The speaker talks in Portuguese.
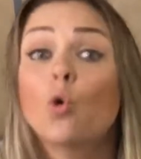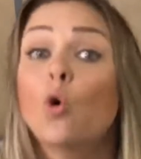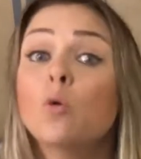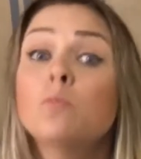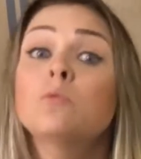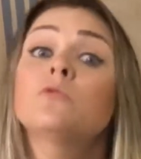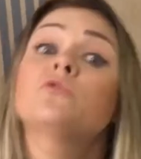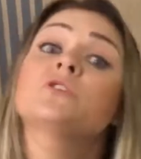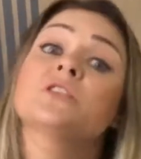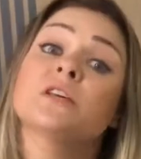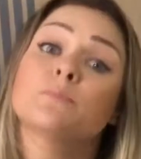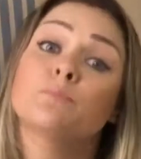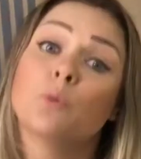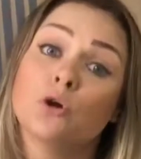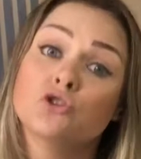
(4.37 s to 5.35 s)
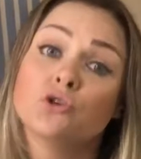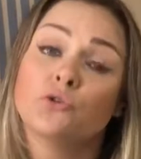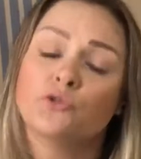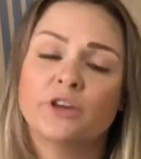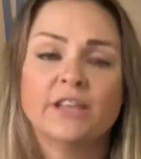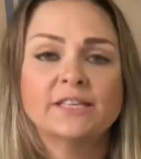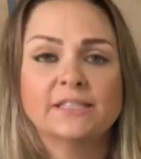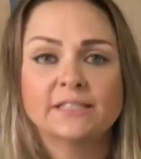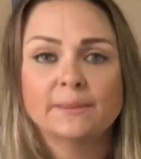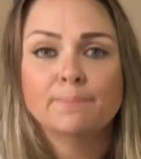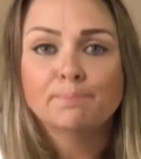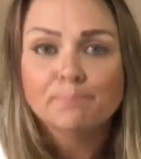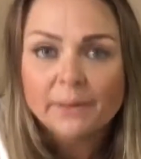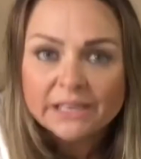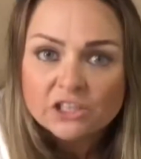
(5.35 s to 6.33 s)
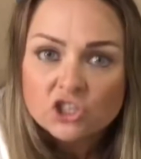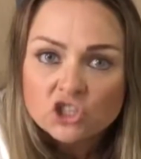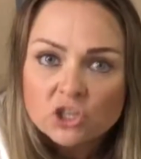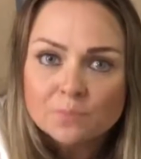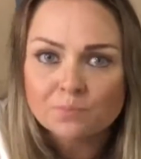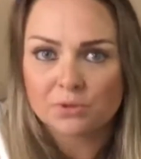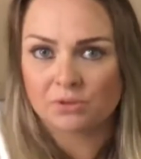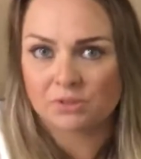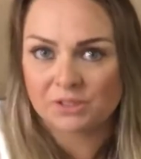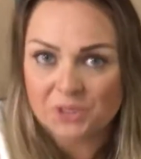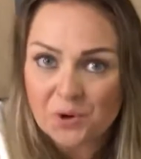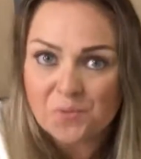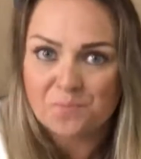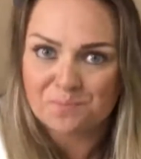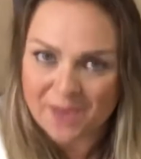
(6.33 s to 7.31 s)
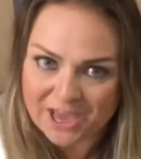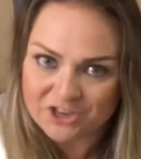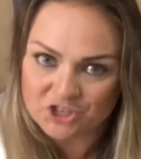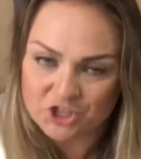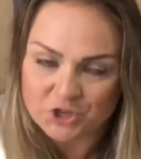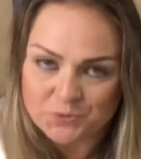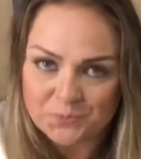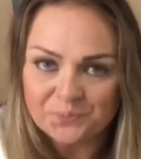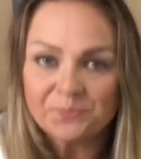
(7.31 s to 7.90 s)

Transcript: como você pode oferecer peixe para o seu pet.